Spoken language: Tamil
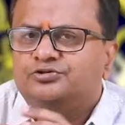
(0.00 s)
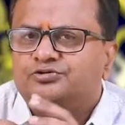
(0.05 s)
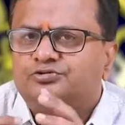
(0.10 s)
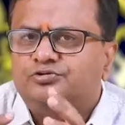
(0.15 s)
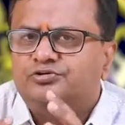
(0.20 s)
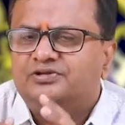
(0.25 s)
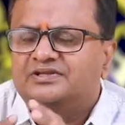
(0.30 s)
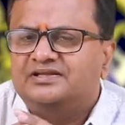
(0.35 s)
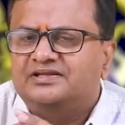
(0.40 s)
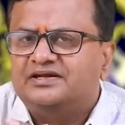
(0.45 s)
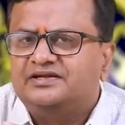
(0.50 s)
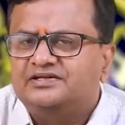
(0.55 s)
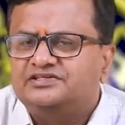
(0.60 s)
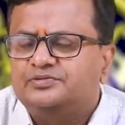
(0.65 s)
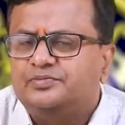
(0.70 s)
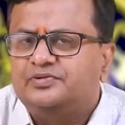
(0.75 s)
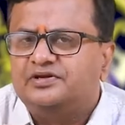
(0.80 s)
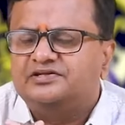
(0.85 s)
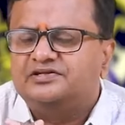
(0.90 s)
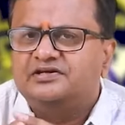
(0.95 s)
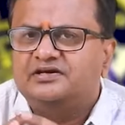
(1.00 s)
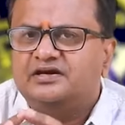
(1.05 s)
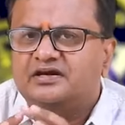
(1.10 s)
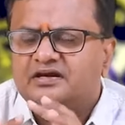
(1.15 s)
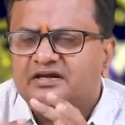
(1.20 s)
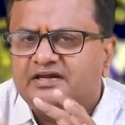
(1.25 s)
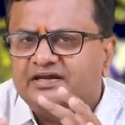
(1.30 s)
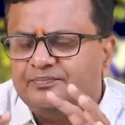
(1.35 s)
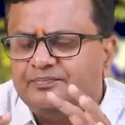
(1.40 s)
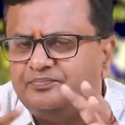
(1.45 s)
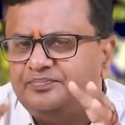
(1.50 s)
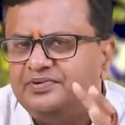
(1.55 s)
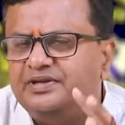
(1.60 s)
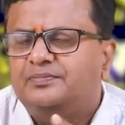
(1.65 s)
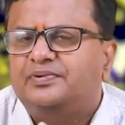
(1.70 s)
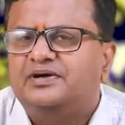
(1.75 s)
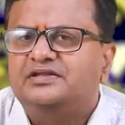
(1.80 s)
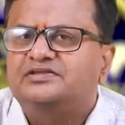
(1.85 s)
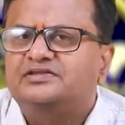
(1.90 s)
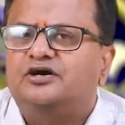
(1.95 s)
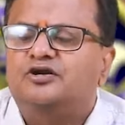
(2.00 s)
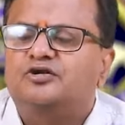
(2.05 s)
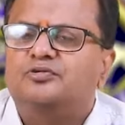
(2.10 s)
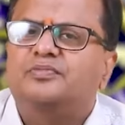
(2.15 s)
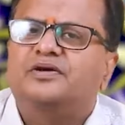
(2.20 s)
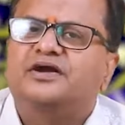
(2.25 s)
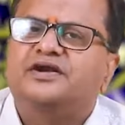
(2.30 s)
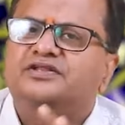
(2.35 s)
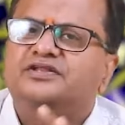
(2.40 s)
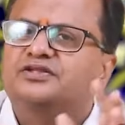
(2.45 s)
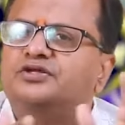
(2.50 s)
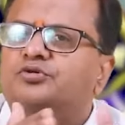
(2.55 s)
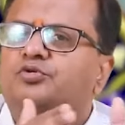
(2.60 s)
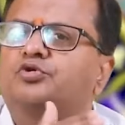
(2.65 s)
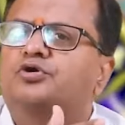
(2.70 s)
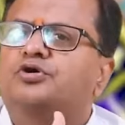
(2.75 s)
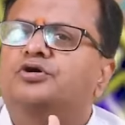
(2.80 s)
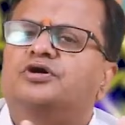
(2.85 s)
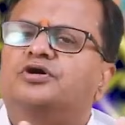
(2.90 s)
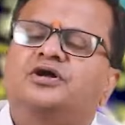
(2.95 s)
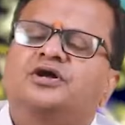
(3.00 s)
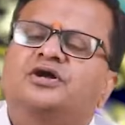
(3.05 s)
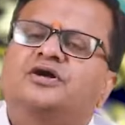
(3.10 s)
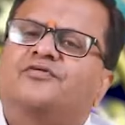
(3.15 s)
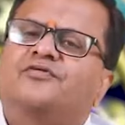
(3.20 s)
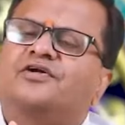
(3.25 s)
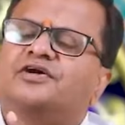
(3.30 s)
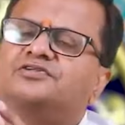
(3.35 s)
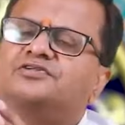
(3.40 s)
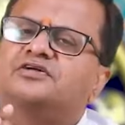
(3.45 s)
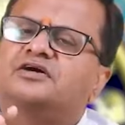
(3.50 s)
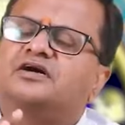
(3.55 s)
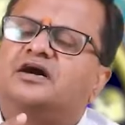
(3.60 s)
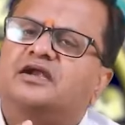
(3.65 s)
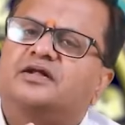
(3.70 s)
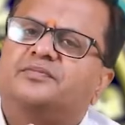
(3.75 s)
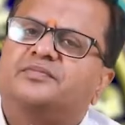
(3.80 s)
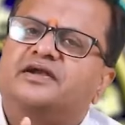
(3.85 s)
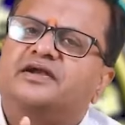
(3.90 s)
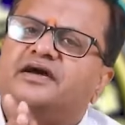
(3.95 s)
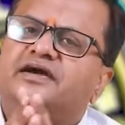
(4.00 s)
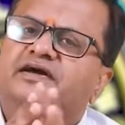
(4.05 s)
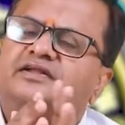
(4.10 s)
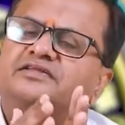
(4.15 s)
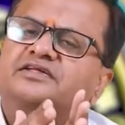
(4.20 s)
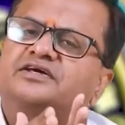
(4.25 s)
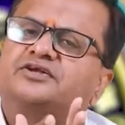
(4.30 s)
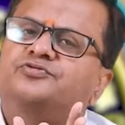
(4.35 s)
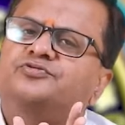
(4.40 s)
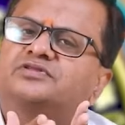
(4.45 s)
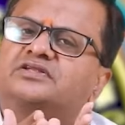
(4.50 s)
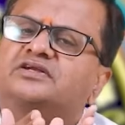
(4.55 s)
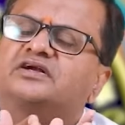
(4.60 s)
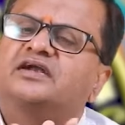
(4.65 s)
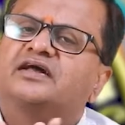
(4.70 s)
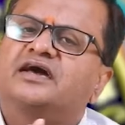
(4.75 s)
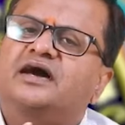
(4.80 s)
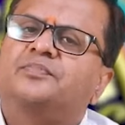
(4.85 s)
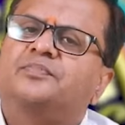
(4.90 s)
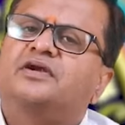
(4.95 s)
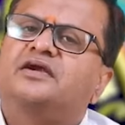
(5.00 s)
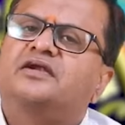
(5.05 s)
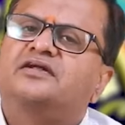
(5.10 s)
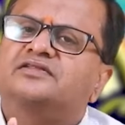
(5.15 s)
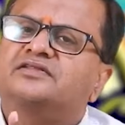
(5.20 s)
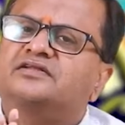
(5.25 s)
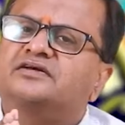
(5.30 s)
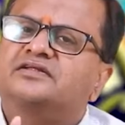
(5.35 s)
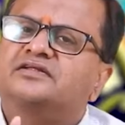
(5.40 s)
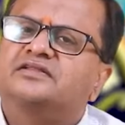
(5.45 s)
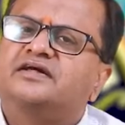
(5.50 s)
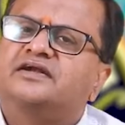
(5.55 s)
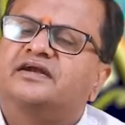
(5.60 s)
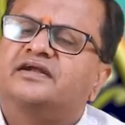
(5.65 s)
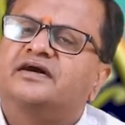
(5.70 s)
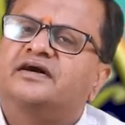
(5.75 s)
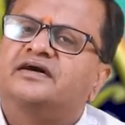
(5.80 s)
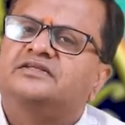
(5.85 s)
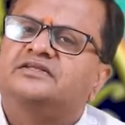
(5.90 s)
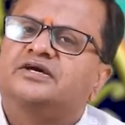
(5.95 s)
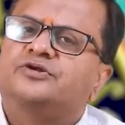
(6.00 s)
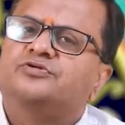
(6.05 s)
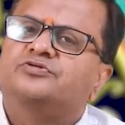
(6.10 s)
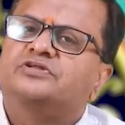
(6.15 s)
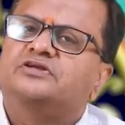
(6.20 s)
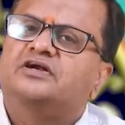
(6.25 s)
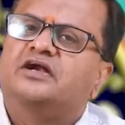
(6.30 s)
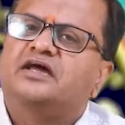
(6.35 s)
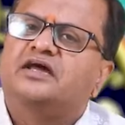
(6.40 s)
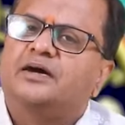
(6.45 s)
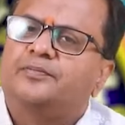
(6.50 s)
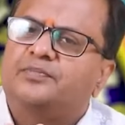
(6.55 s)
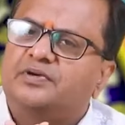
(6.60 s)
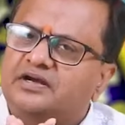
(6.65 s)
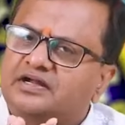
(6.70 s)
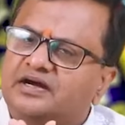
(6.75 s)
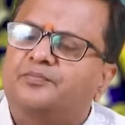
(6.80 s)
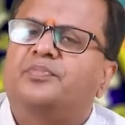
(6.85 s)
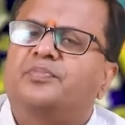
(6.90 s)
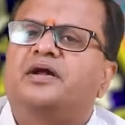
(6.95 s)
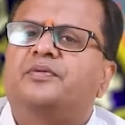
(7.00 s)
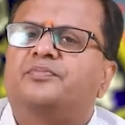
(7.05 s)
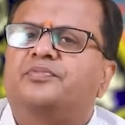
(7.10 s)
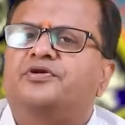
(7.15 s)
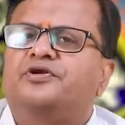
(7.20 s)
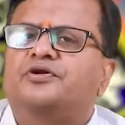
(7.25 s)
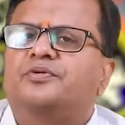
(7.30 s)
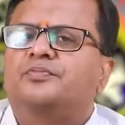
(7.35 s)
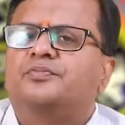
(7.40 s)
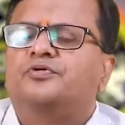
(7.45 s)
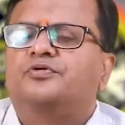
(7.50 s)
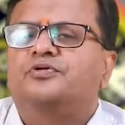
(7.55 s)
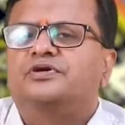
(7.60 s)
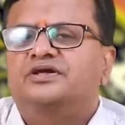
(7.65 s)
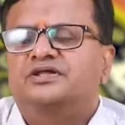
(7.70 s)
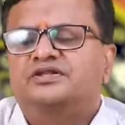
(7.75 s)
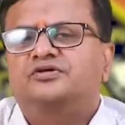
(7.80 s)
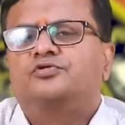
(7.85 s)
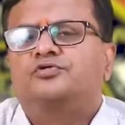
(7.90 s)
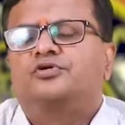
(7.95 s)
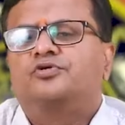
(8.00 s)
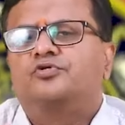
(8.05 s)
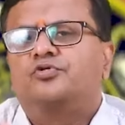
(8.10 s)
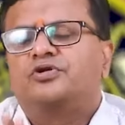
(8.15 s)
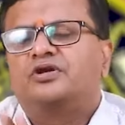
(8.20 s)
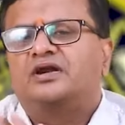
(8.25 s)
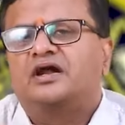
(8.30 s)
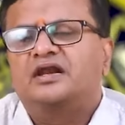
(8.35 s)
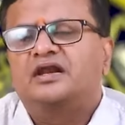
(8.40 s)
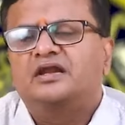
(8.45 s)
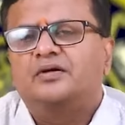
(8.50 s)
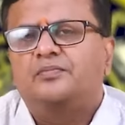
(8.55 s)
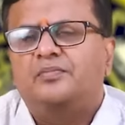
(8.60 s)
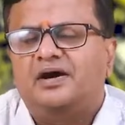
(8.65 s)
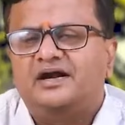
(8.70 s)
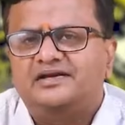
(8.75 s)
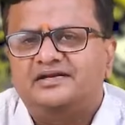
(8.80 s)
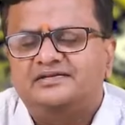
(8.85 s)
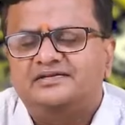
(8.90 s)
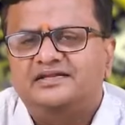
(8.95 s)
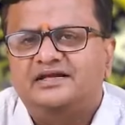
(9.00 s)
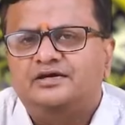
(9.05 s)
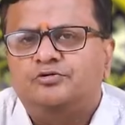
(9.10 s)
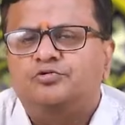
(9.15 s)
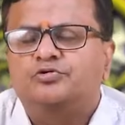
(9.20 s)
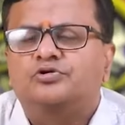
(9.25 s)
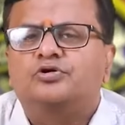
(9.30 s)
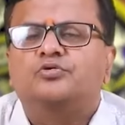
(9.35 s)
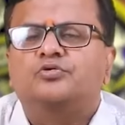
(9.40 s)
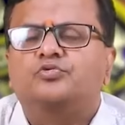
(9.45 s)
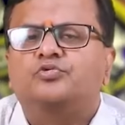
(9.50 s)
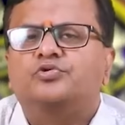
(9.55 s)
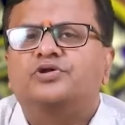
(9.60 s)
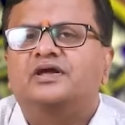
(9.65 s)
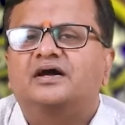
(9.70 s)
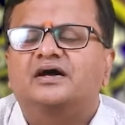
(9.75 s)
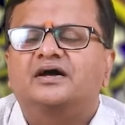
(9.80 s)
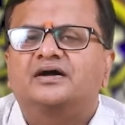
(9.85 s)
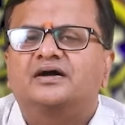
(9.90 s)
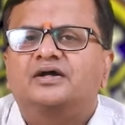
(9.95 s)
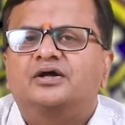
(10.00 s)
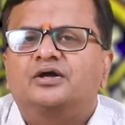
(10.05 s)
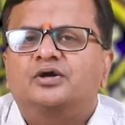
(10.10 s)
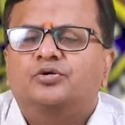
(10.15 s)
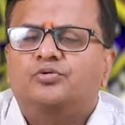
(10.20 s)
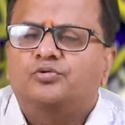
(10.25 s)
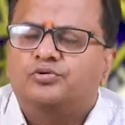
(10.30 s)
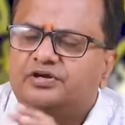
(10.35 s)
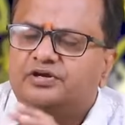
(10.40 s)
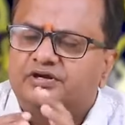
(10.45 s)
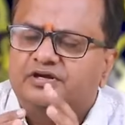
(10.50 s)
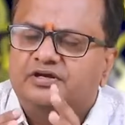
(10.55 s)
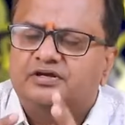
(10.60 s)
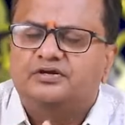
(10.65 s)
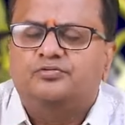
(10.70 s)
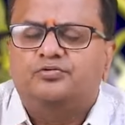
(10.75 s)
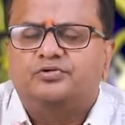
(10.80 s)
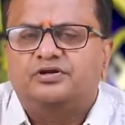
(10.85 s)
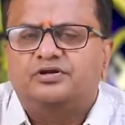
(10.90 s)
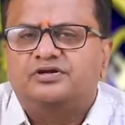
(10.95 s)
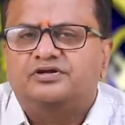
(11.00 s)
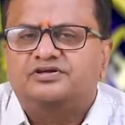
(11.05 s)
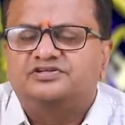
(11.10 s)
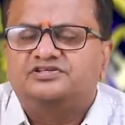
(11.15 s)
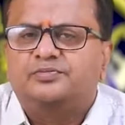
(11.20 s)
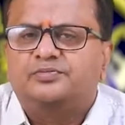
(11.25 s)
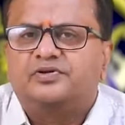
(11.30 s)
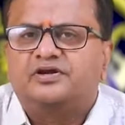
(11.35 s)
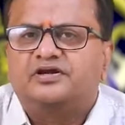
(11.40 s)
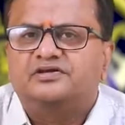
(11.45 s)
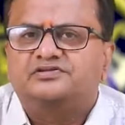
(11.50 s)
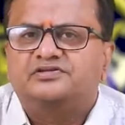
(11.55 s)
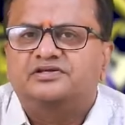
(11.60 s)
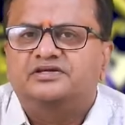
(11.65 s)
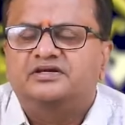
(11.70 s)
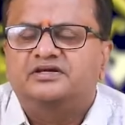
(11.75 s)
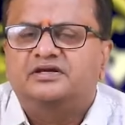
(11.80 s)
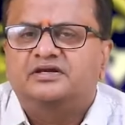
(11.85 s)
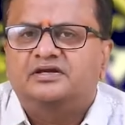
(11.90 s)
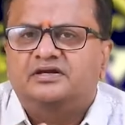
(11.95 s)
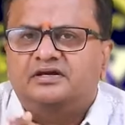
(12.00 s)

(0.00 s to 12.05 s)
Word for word: ஸோ இந்த ரிஷபராசிக்காரர்கள் எப்படி பார்த்தாலும் கடந்த ஒரு வருஷ காலம் ரெண்டாயிரத்தி இருபத்தி நாலு ஏப்ரல்லேருந்து இந்த ரெண்டாயிரத்தி இருபத்தி நாலு ஏப்ரல் கம்பேர் பண்ணுறப்போ இது ஒரு ஒரு நல்ல மாற்றத்தை கொடுக்கக்கூடிய ஒரு ஒரு ரிஷபராசி